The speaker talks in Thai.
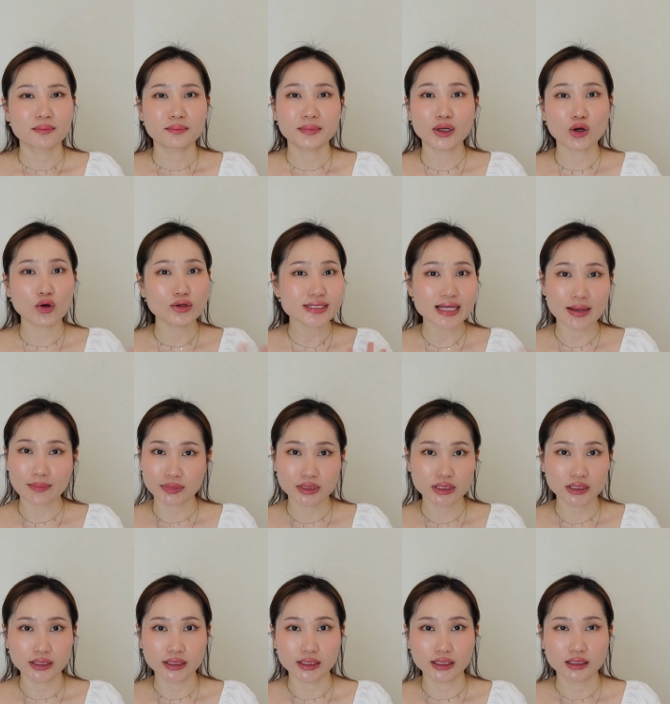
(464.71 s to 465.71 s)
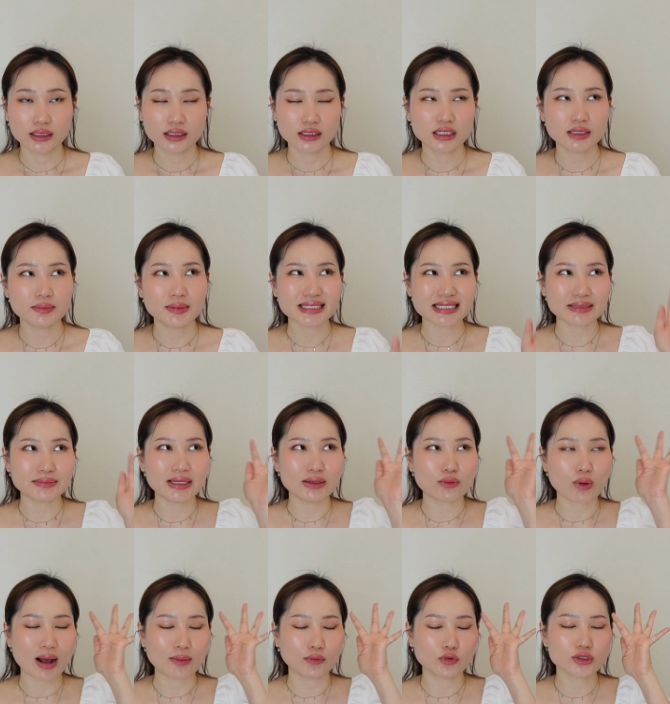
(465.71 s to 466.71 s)
ไม่ค่อยเจ็บเลยคือมันจะมี
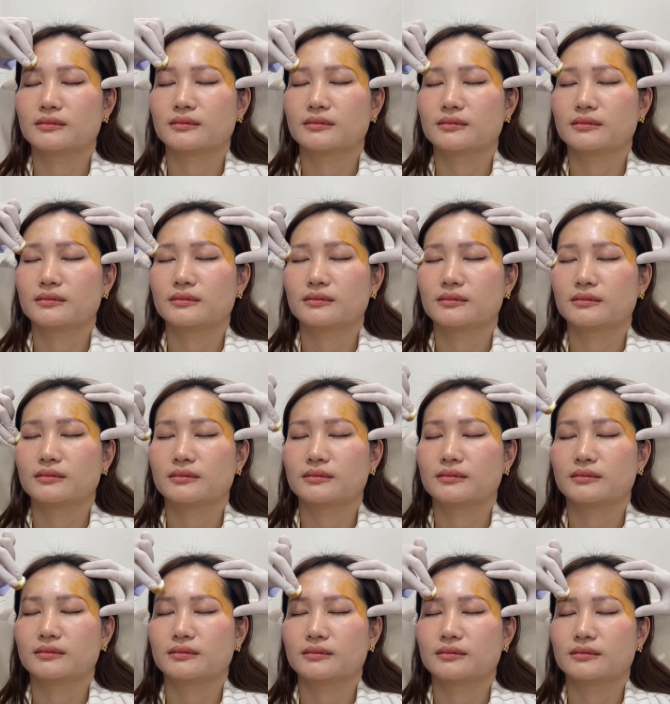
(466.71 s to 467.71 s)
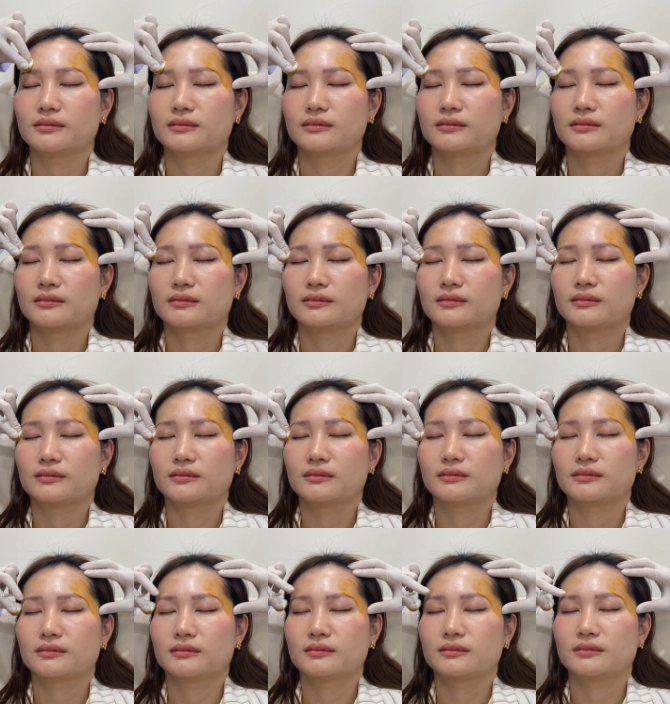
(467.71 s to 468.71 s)
ความรู้สึกแบบหนักๆง่วงแค่
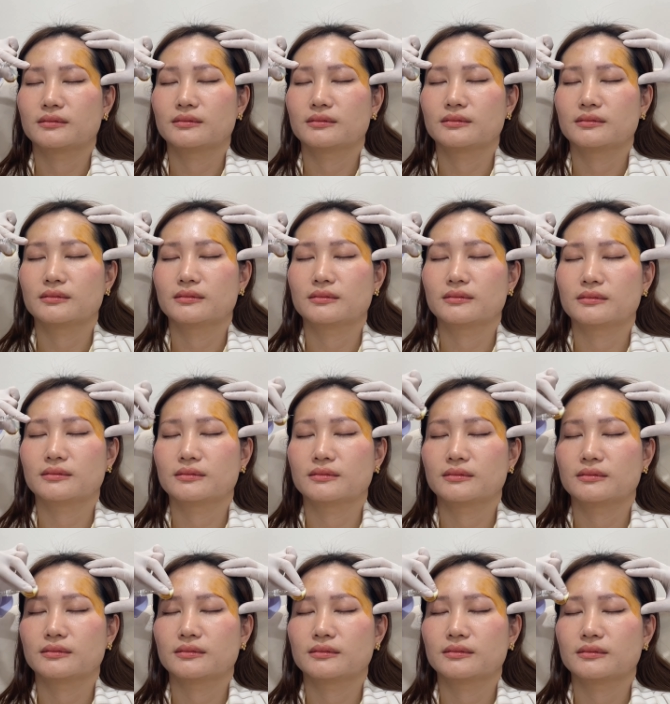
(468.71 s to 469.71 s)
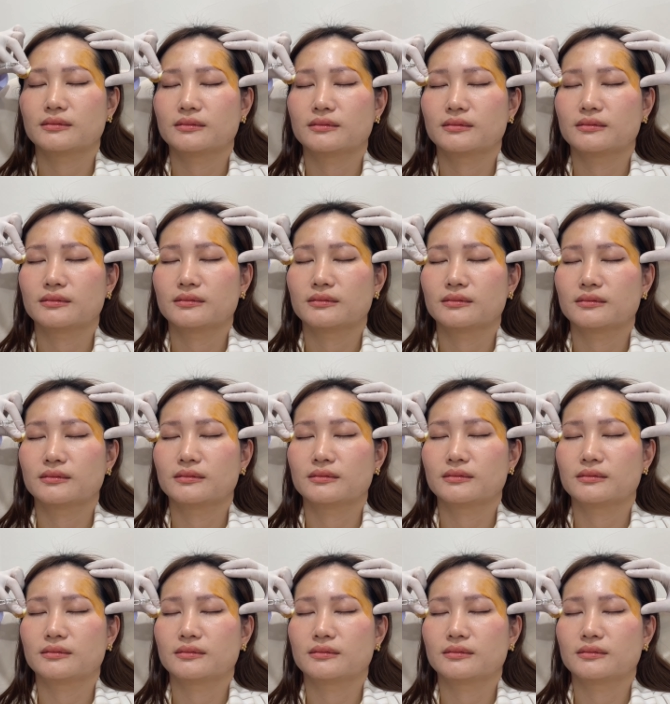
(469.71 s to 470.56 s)
นั้นเองนะคะเออจะรู้สึกแบบ